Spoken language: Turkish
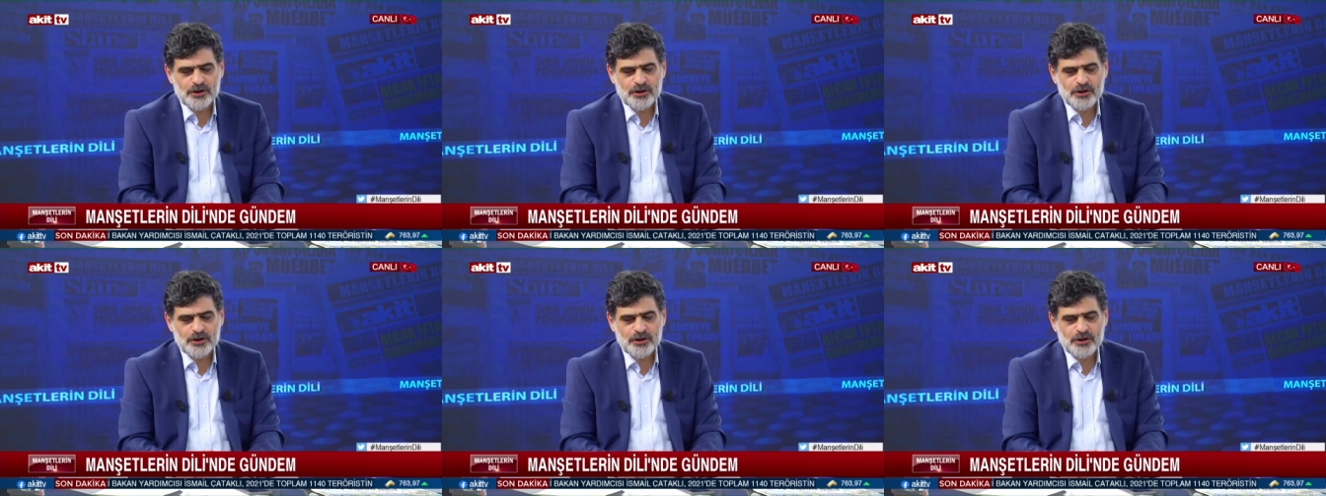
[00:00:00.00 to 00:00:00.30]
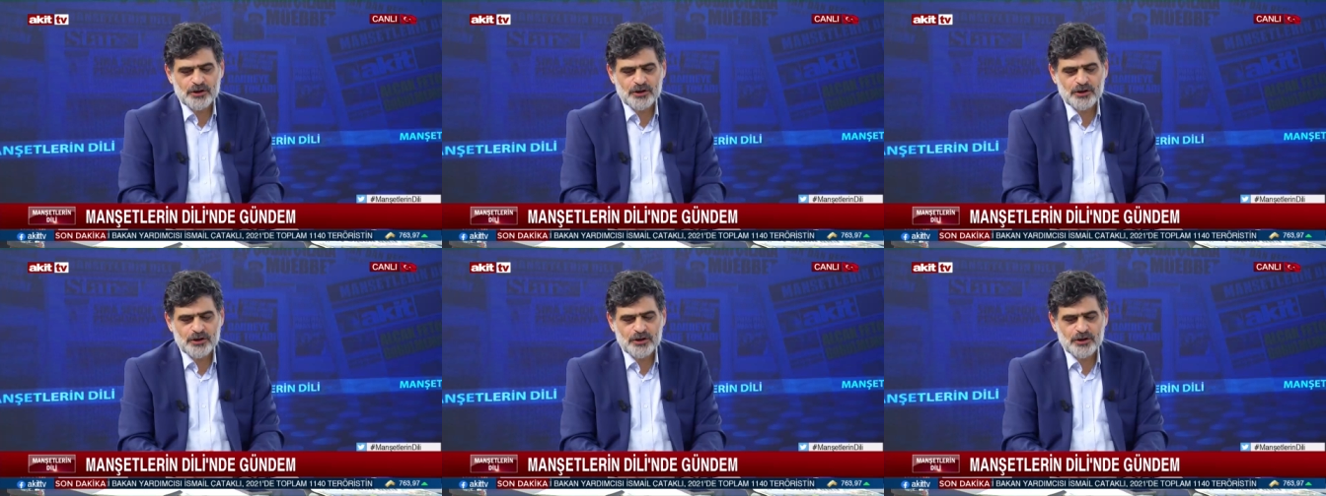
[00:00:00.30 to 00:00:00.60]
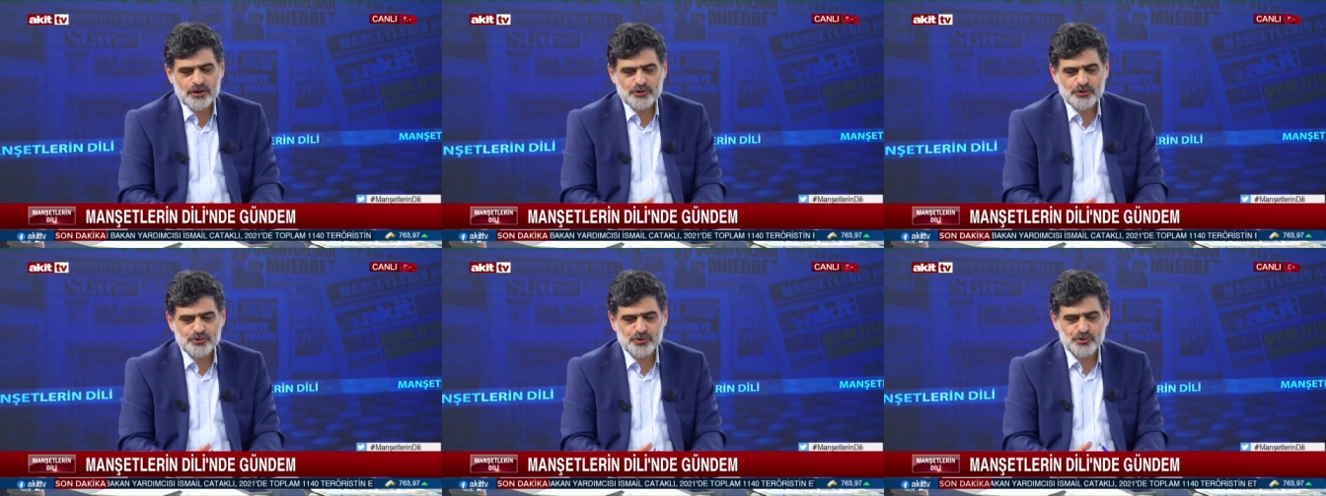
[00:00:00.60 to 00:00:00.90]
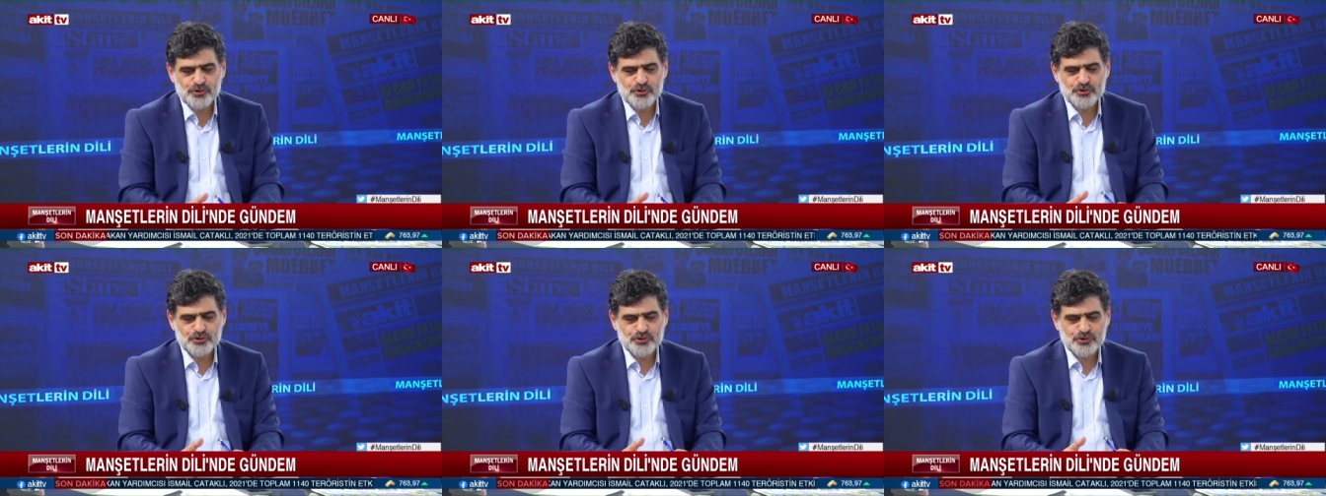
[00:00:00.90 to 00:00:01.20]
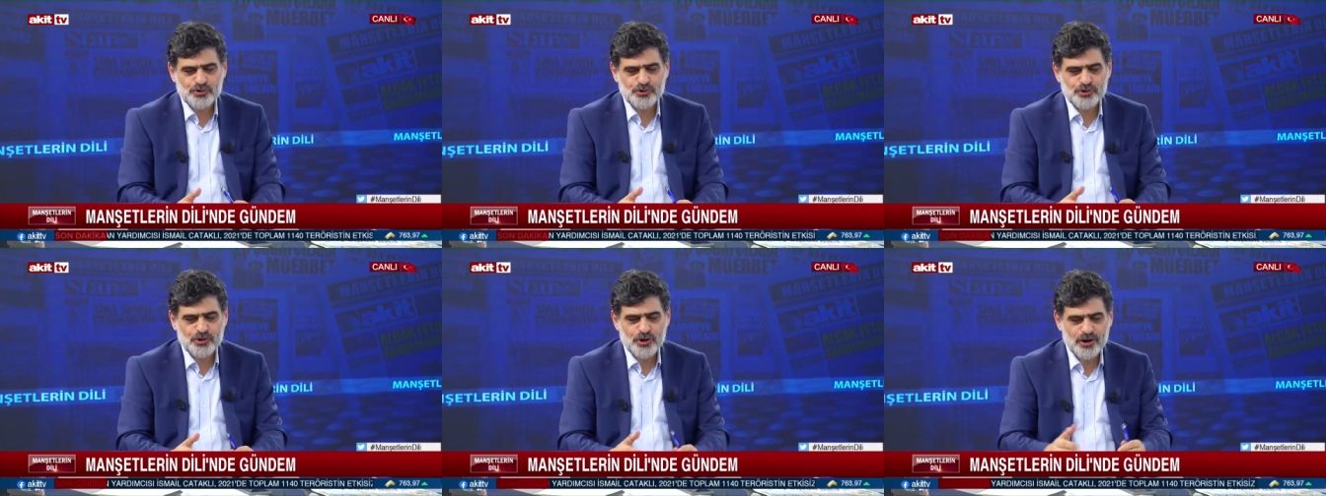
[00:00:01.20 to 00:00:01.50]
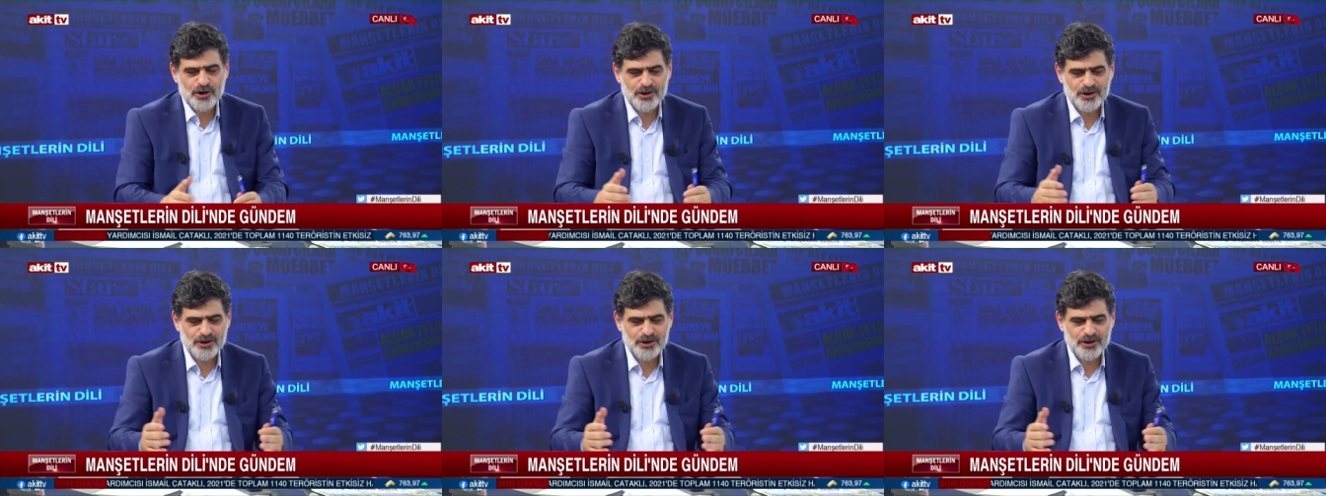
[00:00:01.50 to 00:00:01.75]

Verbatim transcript: Şu an e, Türk